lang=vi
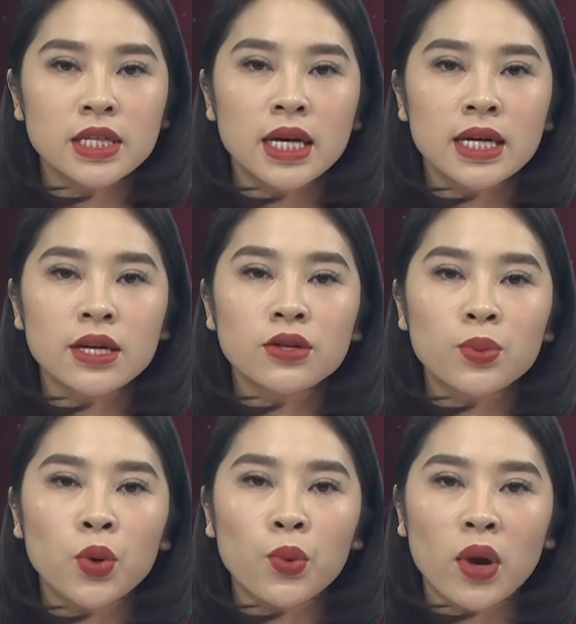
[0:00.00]
Theo Tổng
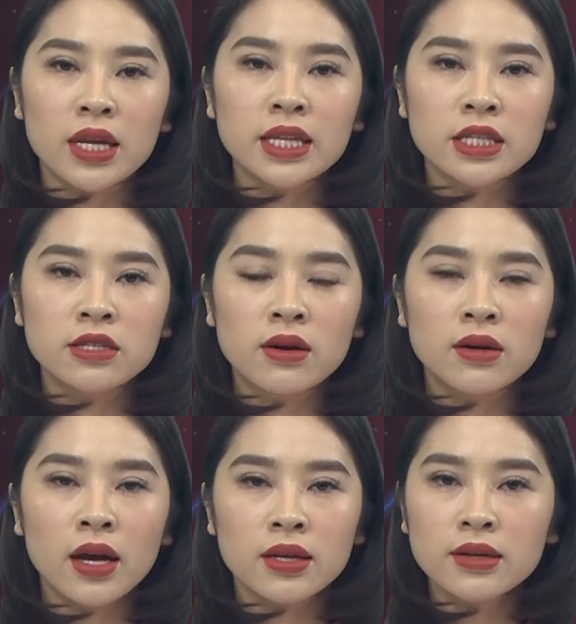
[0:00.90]
cục Quản lý Thị trường,
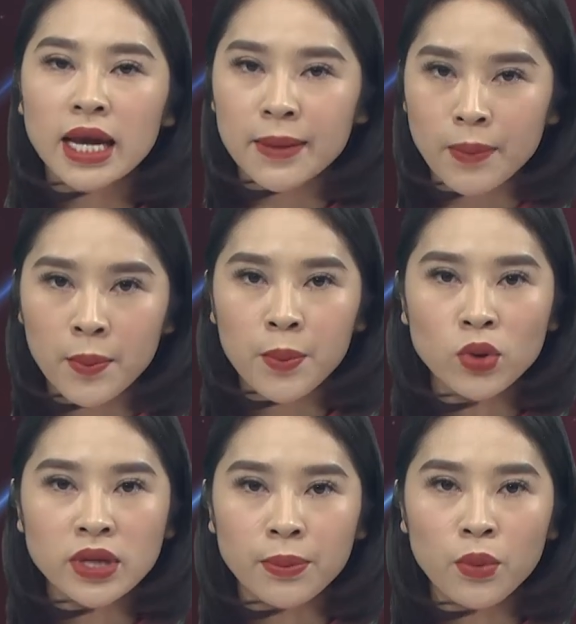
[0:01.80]
từ ngày ba mươi mốt
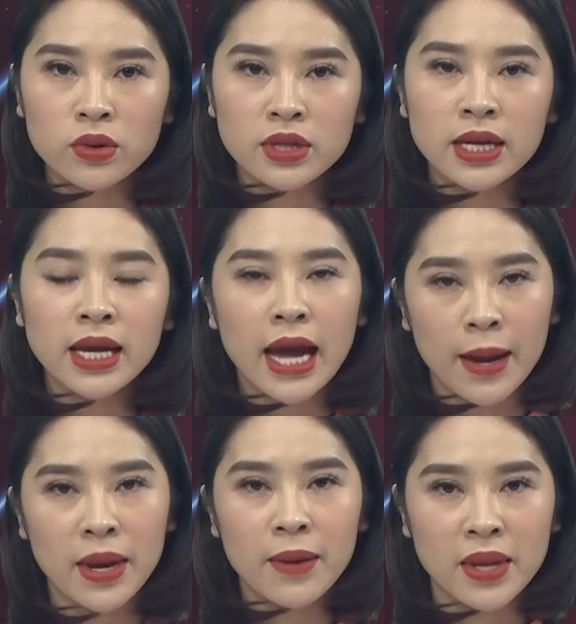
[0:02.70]
tháng một đến ngày hai mươi
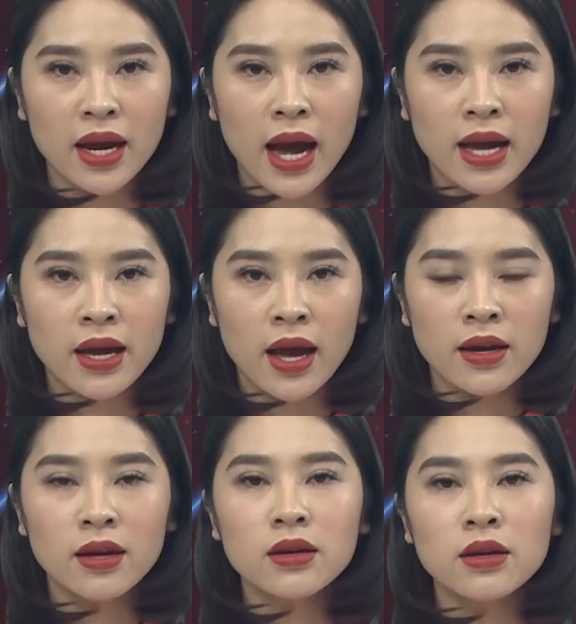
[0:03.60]
lăm tháng hai,
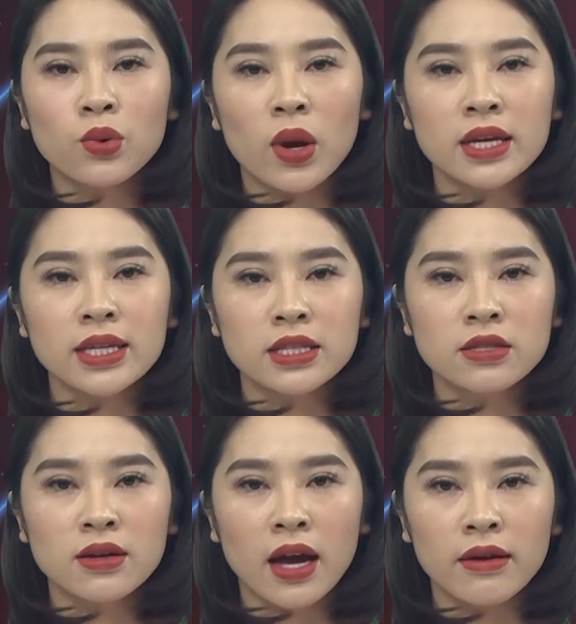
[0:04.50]
lực lượng quản lý thị trường
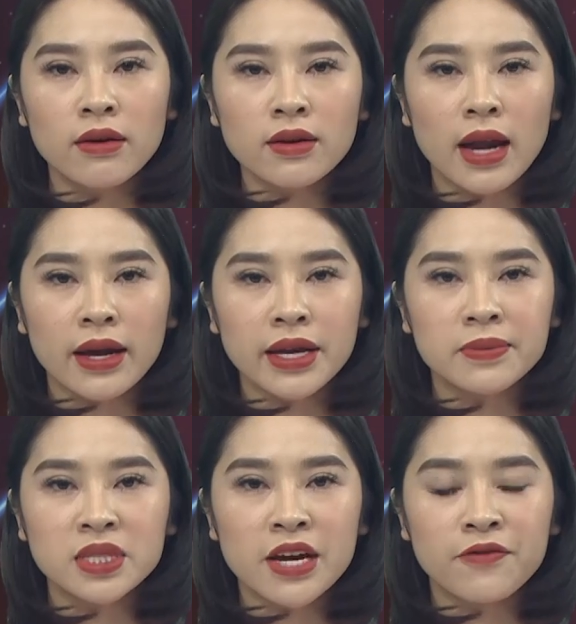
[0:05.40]
cả nước đã kiểm
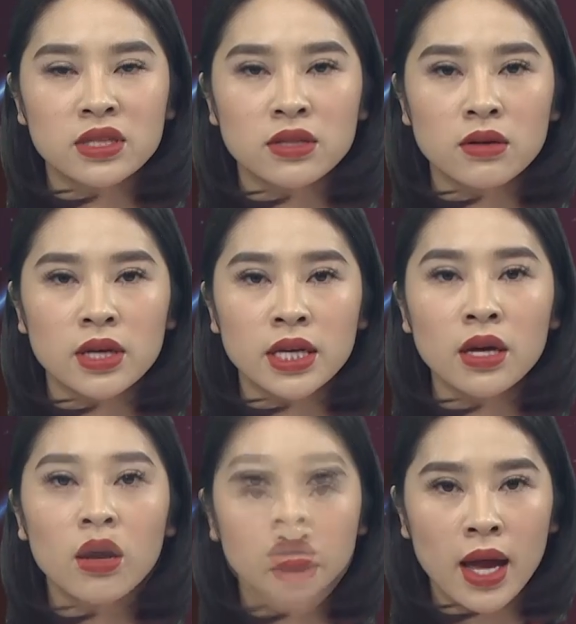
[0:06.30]
tra và xử lý
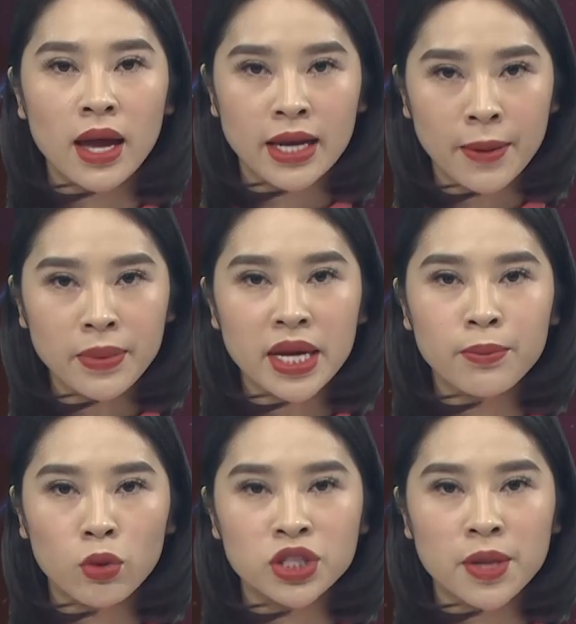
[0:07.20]
hơn năm nghìn
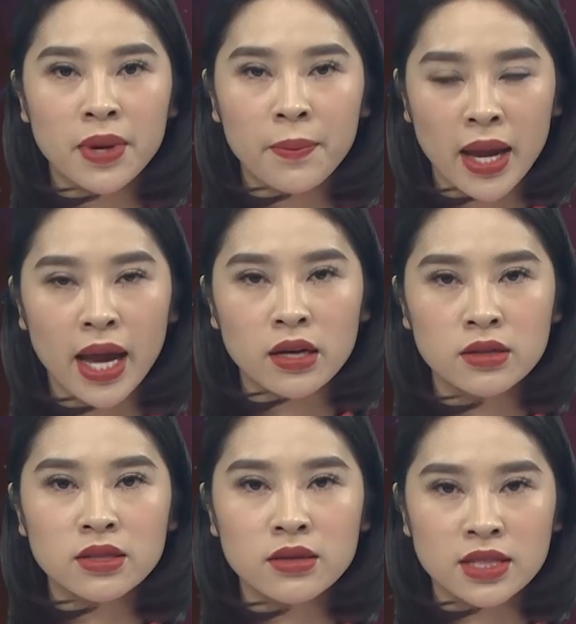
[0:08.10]
một trăm năm mươi hai cơ
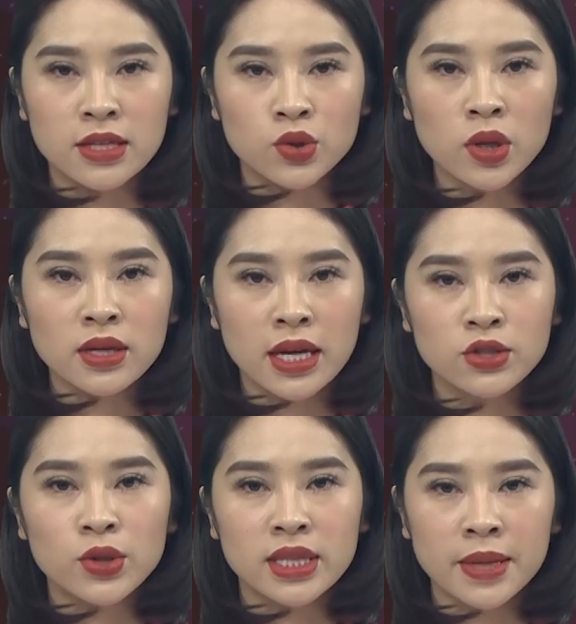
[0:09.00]
sở sản xuất kinh
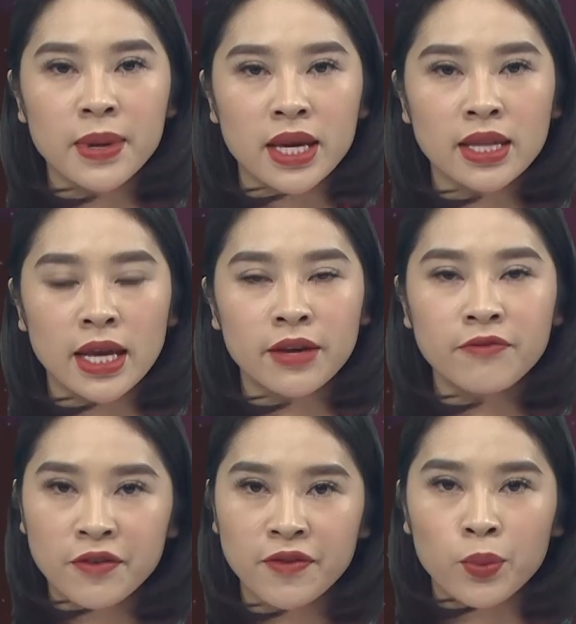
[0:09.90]
doanh thiết bị y tế vi
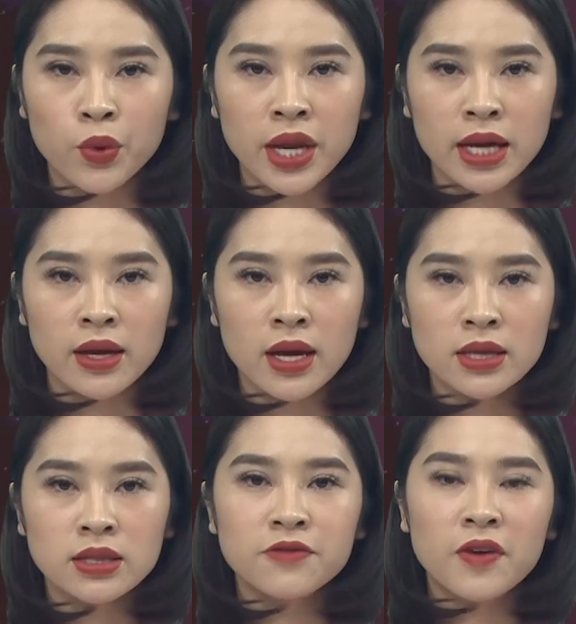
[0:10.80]
phạm quy định,
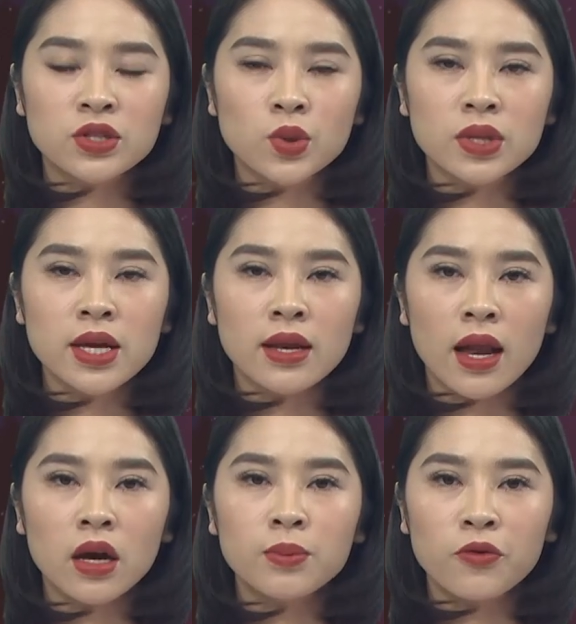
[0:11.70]
xử phạt số tiền là
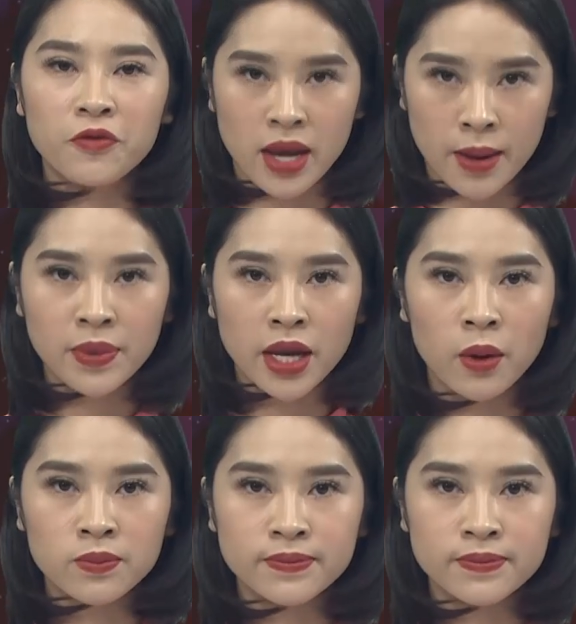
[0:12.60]
hơn một phẩy năm tỷ đồng.